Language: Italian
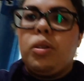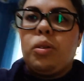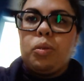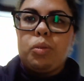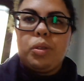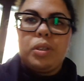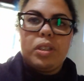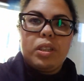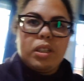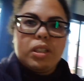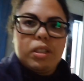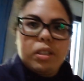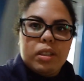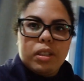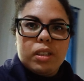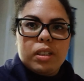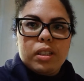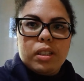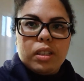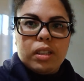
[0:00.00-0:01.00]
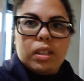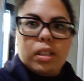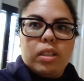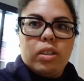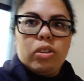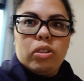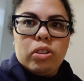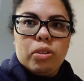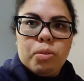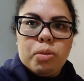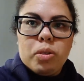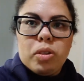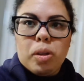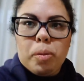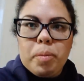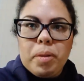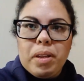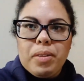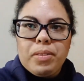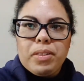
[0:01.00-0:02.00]
Quindi eh, ho dovuto
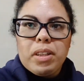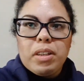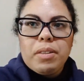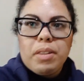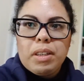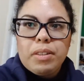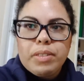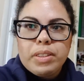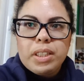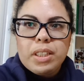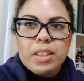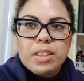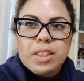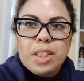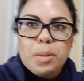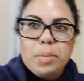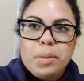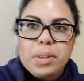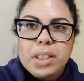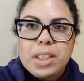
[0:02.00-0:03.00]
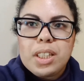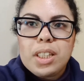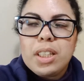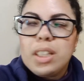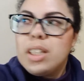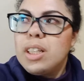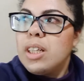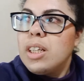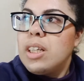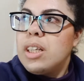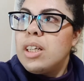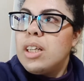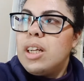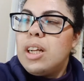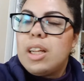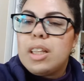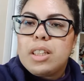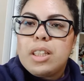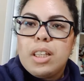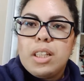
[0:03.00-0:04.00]
aprire di nuovo la finestra perché
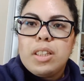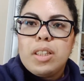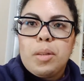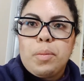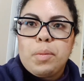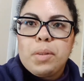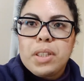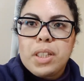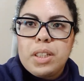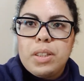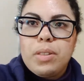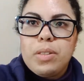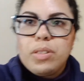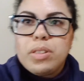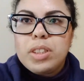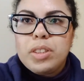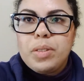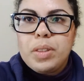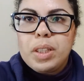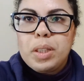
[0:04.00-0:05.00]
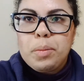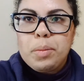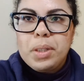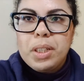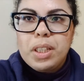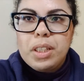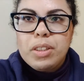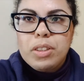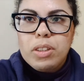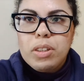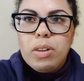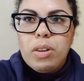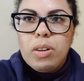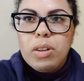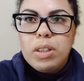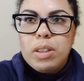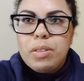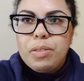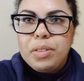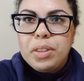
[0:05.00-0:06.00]
la tenda perché non si vede bene se no
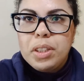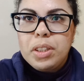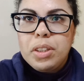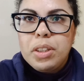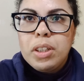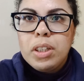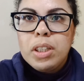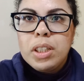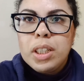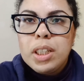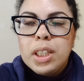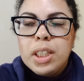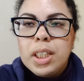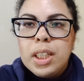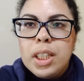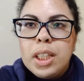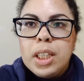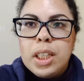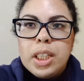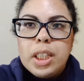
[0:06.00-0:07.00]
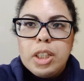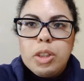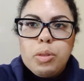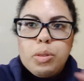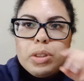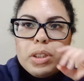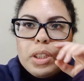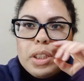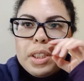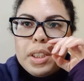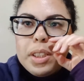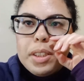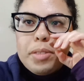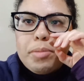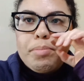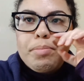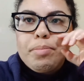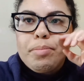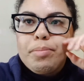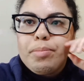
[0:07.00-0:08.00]
il video e quindi
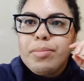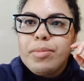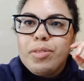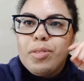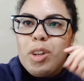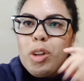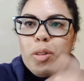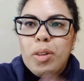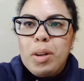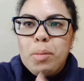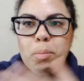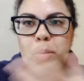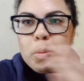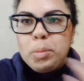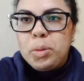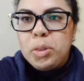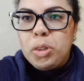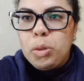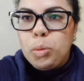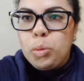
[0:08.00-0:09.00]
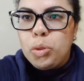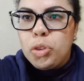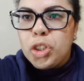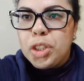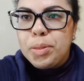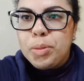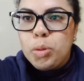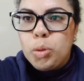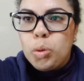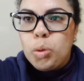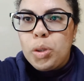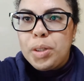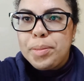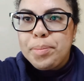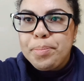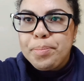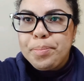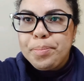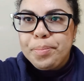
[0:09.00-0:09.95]
mm, volevo fare un po' più di luce tutto lì